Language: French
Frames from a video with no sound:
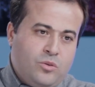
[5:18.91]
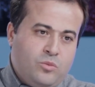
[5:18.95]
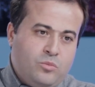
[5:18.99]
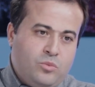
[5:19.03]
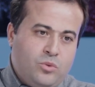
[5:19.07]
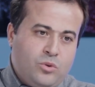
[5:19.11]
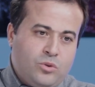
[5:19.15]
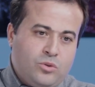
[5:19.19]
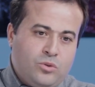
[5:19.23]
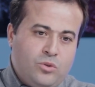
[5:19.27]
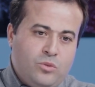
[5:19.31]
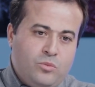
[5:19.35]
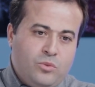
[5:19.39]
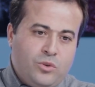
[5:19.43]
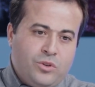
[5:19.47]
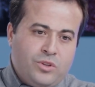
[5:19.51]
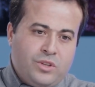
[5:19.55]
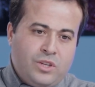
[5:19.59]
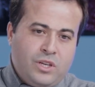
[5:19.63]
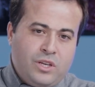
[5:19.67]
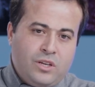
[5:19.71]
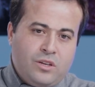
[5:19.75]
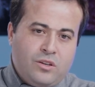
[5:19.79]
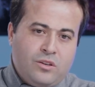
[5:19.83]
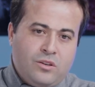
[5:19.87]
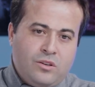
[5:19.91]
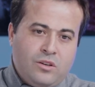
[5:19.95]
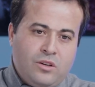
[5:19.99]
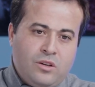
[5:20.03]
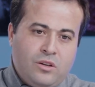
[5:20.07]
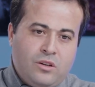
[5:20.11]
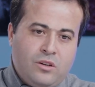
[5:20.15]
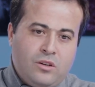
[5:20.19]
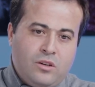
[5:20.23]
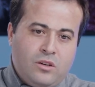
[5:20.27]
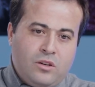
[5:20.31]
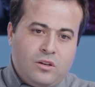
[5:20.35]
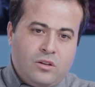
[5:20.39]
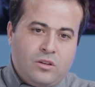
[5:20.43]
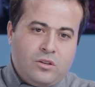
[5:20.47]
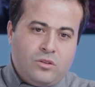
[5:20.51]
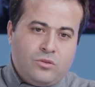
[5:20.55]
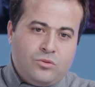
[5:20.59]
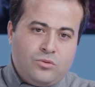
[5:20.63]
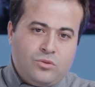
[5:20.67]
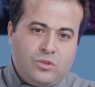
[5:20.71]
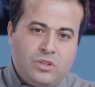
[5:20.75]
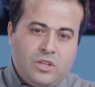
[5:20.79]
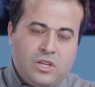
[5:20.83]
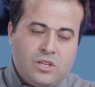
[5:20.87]
pour demander
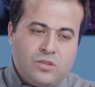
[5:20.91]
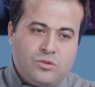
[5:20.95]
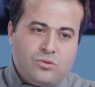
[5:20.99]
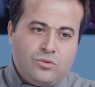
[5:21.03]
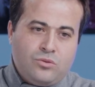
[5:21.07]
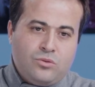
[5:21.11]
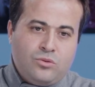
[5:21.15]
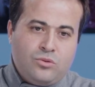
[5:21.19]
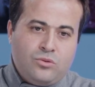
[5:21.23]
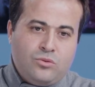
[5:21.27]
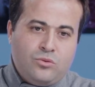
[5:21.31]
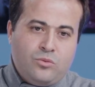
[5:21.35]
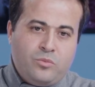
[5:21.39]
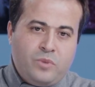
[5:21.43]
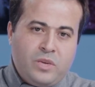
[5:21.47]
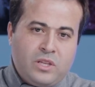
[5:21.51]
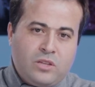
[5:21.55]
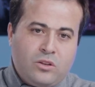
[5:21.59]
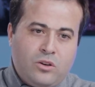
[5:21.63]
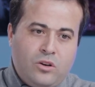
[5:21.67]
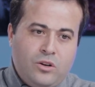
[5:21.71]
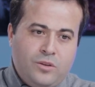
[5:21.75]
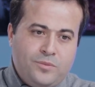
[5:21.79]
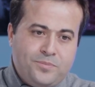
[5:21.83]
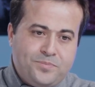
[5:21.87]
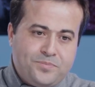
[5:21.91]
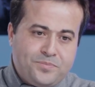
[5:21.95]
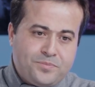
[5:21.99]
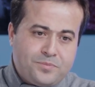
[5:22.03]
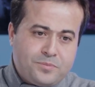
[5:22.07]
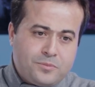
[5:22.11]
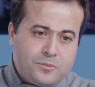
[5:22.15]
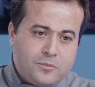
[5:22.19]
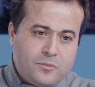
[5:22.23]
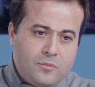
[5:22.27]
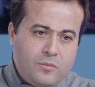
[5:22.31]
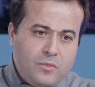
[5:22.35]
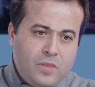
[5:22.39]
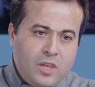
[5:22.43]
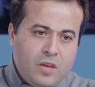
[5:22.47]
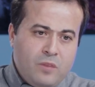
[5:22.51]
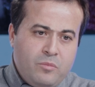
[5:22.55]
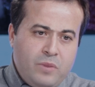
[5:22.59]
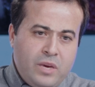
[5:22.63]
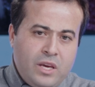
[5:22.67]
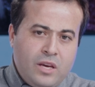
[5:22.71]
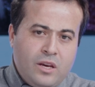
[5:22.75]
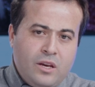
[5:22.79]
du gaz et du, pétrole. Mais,